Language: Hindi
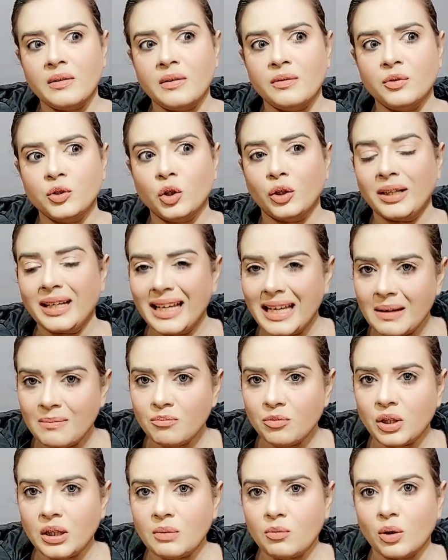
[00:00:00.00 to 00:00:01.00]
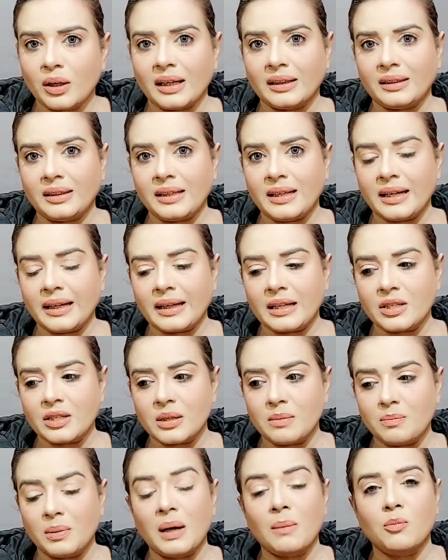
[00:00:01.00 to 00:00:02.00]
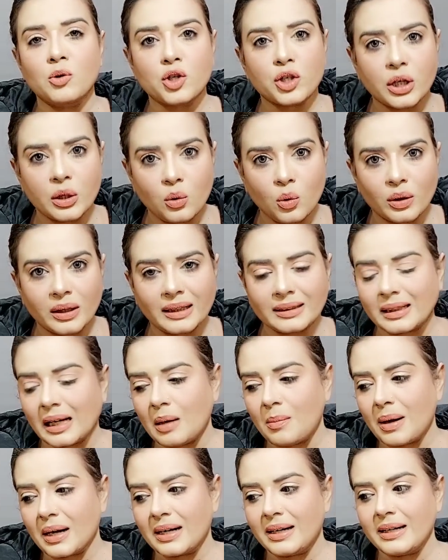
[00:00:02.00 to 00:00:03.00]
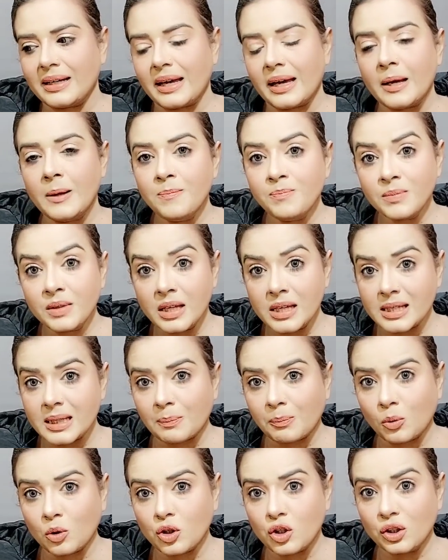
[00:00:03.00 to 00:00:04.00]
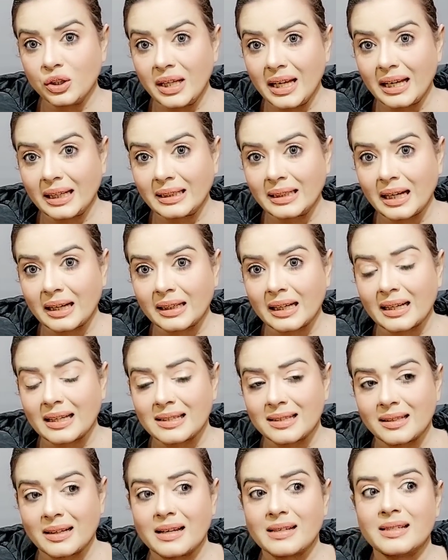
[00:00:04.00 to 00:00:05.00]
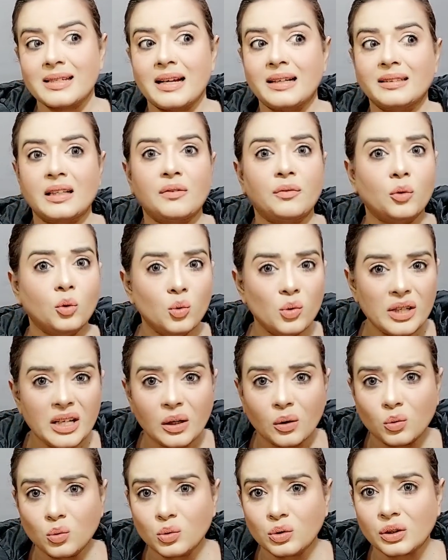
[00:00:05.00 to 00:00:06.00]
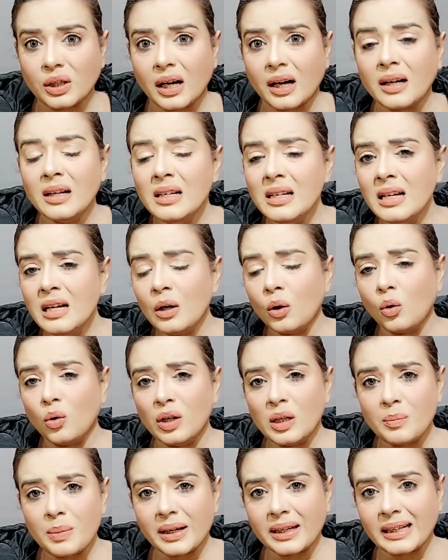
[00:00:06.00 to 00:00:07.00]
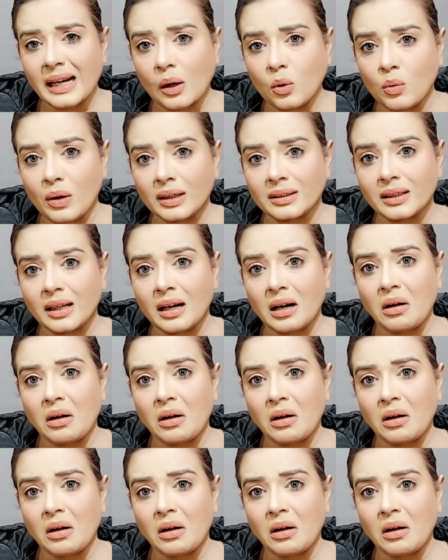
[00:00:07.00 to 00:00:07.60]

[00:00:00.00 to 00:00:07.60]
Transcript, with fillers: जो टीम थी वो कहते हैं कि जी बड़ा मुश्किल हो गया था हमारे लिए ये सब कुछ देखना कि किस तरह से हर तरफ खून ही खून था खून बिखरा हुआ था